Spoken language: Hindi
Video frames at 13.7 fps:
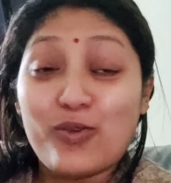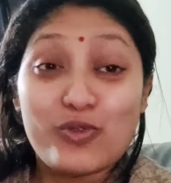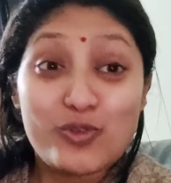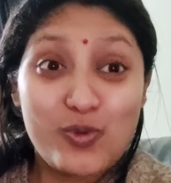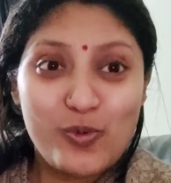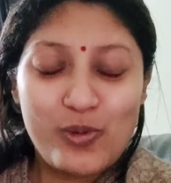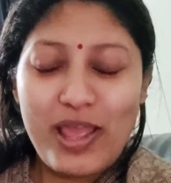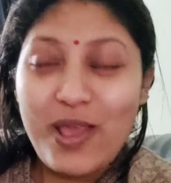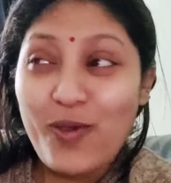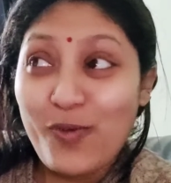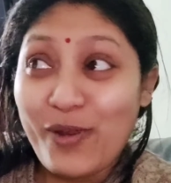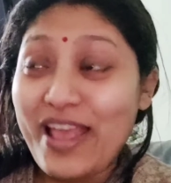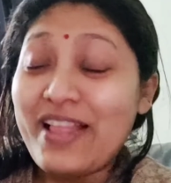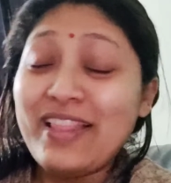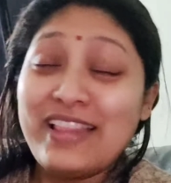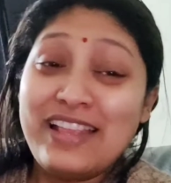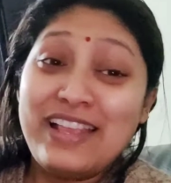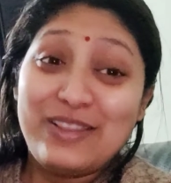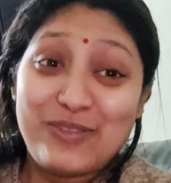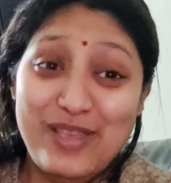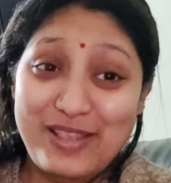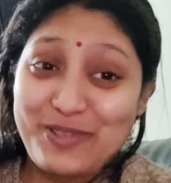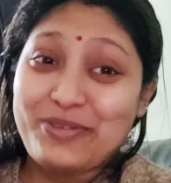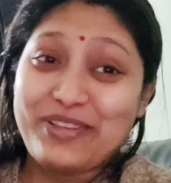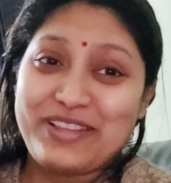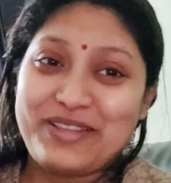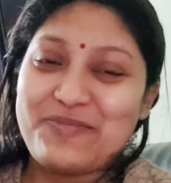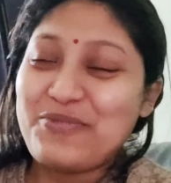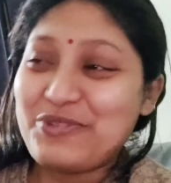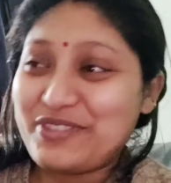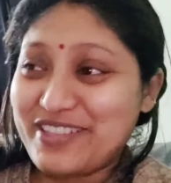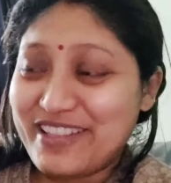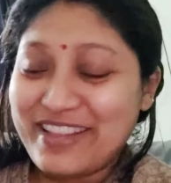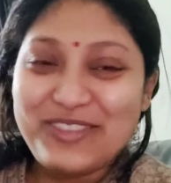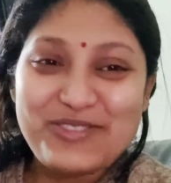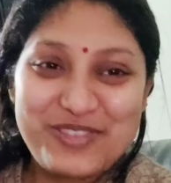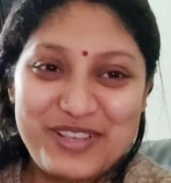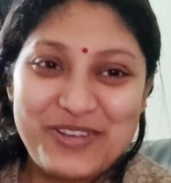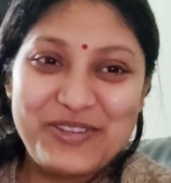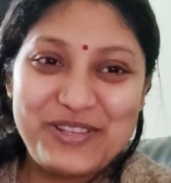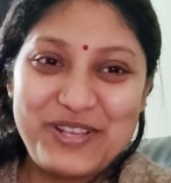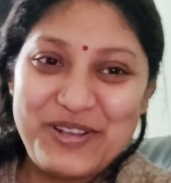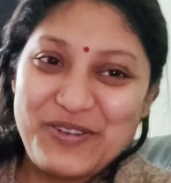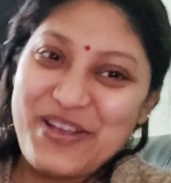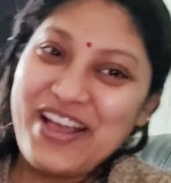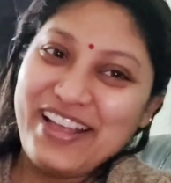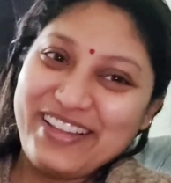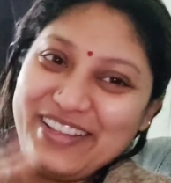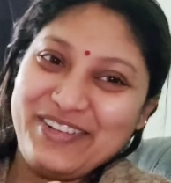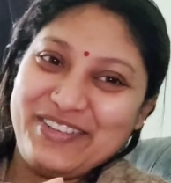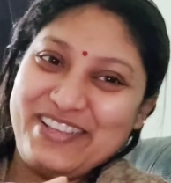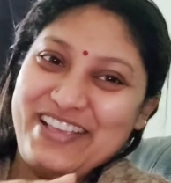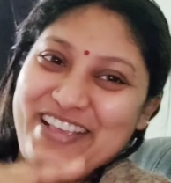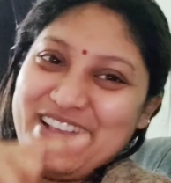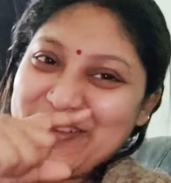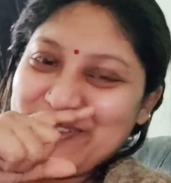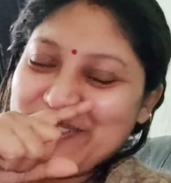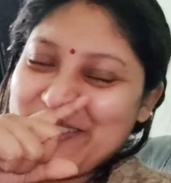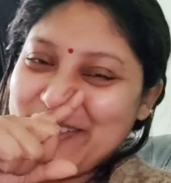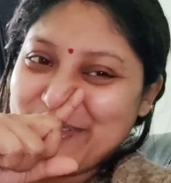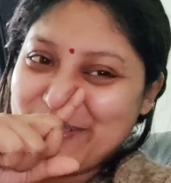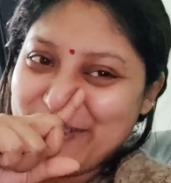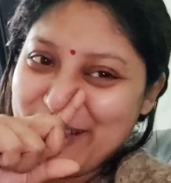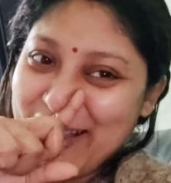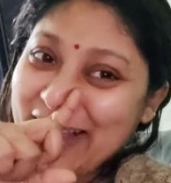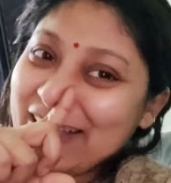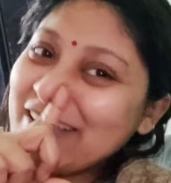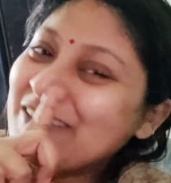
लो कुछ हो रहा है हो रहा है तो एक दूसरे से पूछते थे तुझे कुछ हुआ तुझे कुछ हुआ